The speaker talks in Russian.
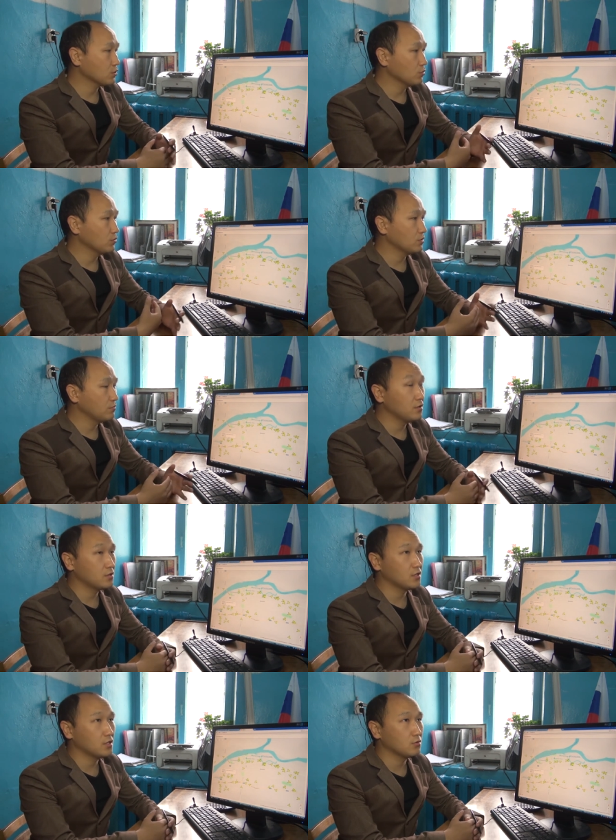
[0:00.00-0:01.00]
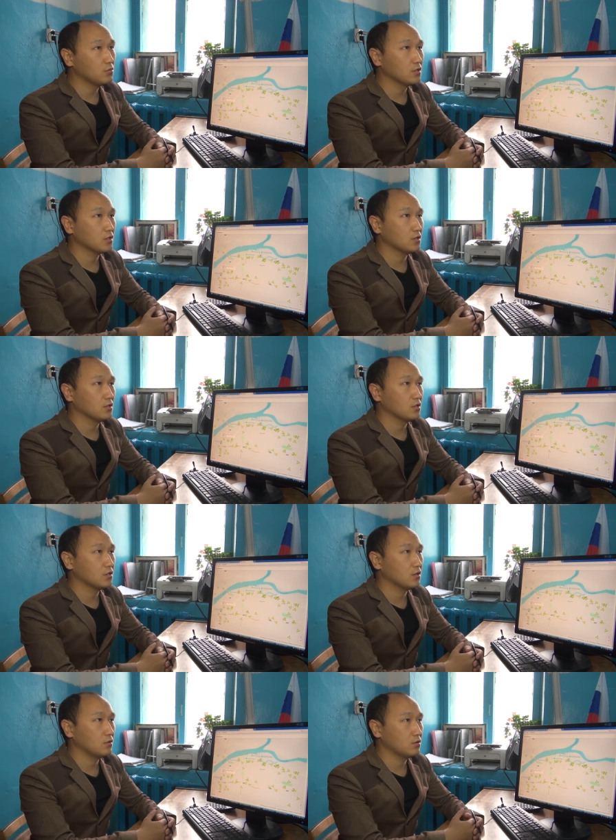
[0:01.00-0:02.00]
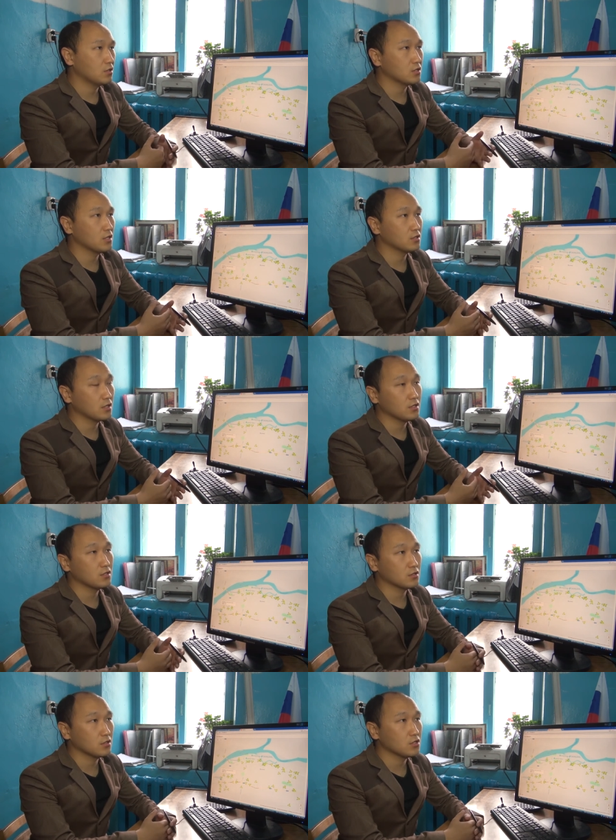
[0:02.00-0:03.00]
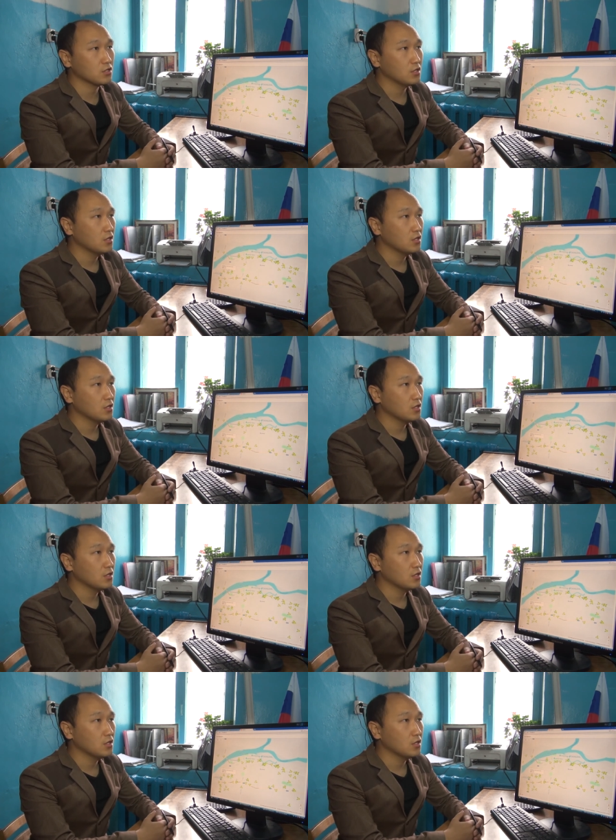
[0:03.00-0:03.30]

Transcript: чтобы в их целях было, э, решались какие-то задачи.